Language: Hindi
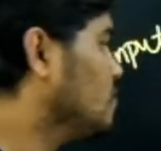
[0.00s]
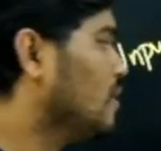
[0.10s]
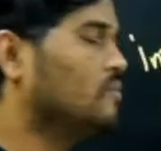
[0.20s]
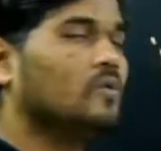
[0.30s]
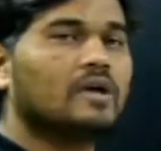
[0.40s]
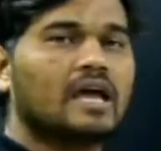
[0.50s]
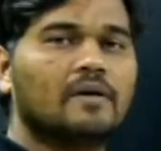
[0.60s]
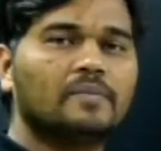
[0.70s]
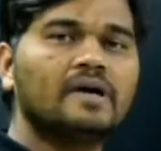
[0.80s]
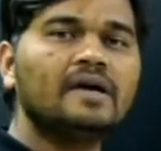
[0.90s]
हम लोग यहां
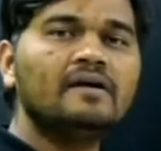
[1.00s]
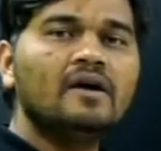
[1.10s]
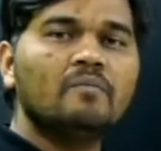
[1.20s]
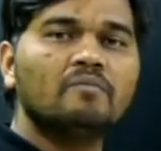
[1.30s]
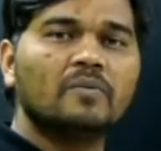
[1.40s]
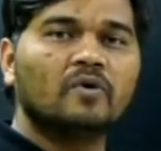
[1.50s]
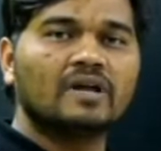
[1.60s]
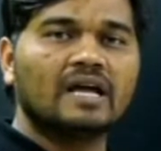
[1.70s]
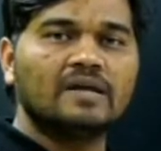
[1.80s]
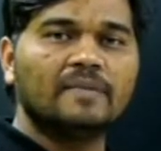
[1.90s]
पे
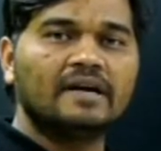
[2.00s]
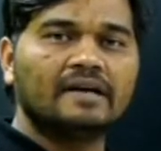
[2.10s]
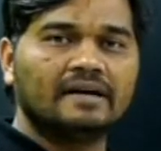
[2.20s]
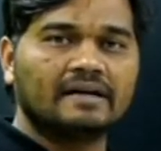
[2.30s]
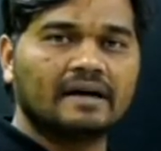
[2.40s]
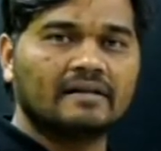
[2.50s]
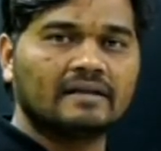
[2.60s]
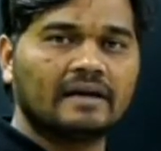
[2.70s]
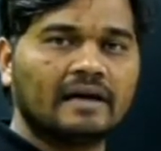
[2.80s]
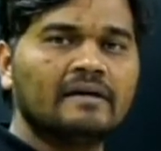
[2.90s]
मेमोरी एलिमेंट एड
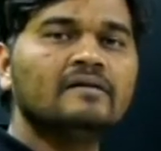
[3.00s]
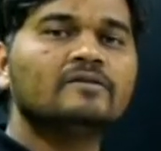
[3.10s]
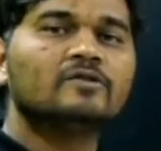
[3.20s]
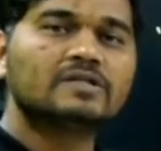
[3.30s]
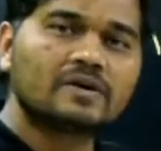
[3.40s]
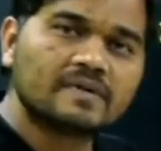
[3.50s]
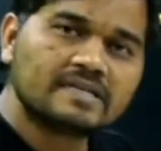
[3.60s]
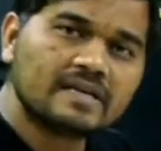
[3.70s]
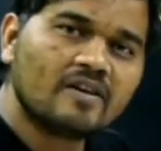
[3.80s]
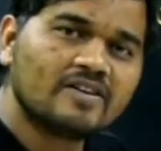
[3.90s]
करते हैं तो
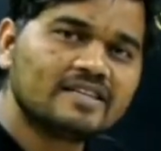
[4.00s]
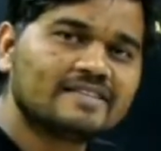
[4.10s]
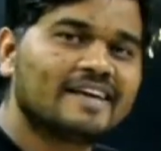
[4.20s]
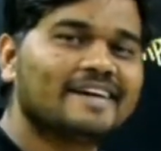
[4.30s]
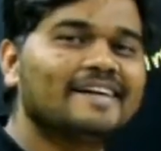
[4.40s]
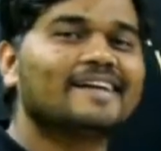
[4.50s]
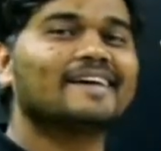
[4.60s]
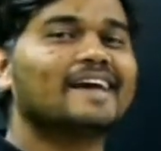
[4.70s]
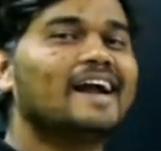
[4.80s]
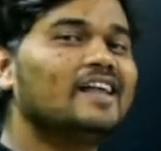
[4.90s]
सिक्वेंशियल लॉजिक सर्किट का
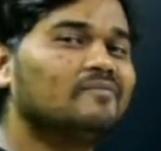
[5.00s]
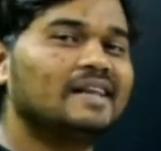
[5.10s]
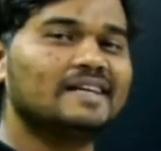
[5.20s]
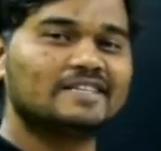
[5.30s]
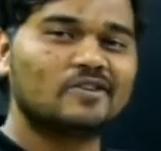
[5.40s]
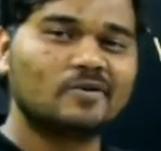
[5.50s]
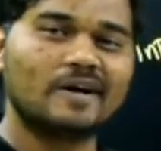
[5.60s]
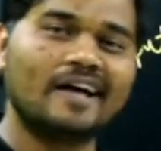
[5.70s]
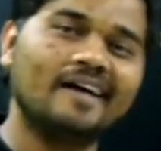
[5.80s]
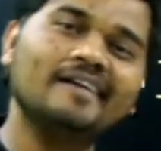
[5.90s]
क्या डेफिनेशन
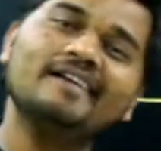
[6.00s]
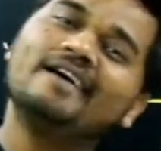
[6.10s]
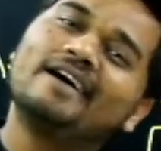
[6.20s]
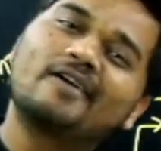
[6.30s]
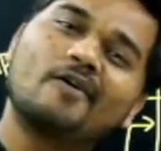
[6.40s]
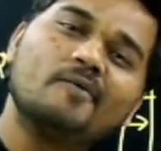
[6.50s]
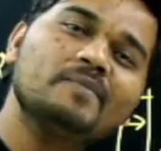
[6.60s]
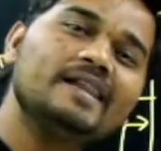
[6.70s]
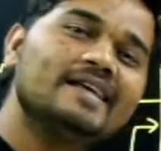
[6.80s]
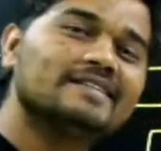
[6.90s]
होगा अ
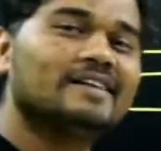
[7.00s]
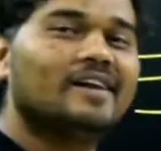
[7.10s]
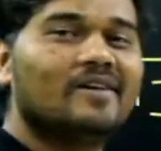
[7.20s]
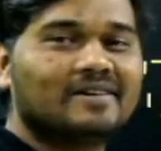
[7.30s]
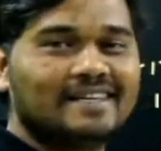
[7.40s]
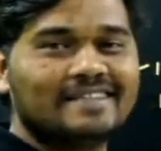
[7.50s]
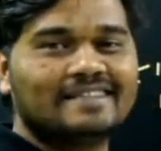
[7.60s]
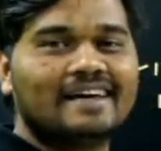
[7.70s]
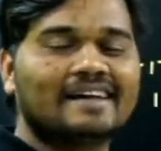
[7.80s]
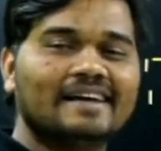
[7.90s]
कॉम्बिनेशनल लॉजिक
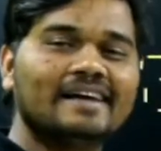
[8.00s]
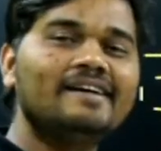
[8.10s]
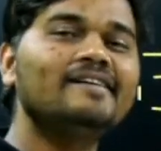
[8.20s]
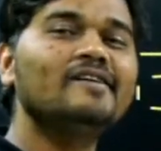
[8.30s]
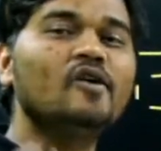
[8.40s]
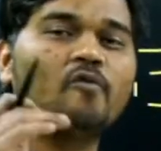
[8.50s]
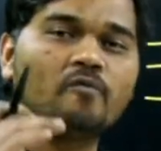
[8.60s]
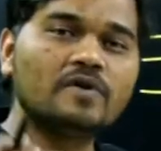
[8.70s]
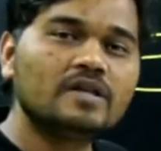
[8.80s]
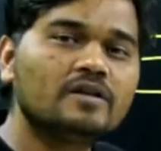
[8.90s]
सर्किट
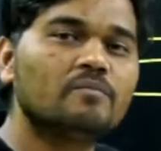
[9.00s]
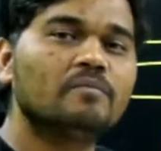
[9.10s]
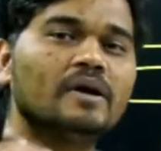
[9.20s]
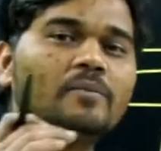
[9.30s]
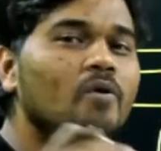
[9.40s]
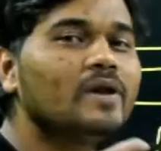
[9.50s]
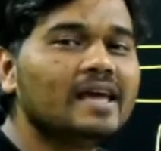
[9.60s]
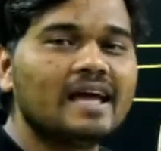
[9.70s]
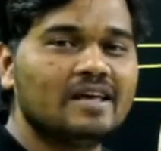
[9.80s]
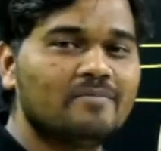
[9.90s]
विथ मेमोरी
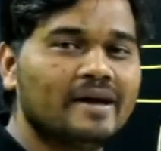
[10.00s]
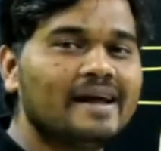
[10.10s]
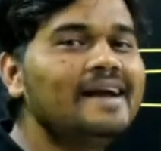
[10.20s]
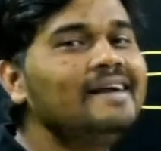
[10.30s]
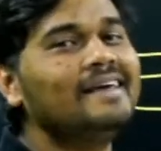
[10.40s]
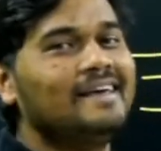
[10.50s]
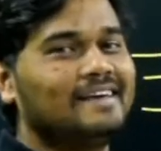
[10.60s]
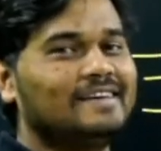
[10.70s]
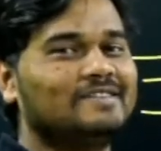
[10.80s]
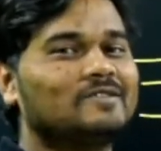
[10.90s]
एलिमेंट
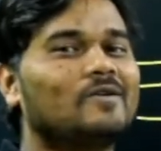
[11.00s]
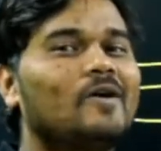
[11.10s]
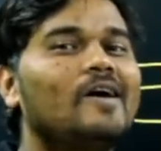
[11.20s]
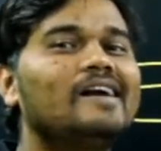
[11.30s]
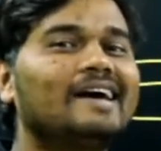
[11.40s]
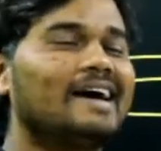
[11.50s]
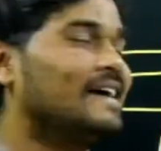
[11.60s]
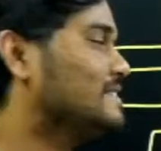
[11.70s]
इज कॉल्ड एज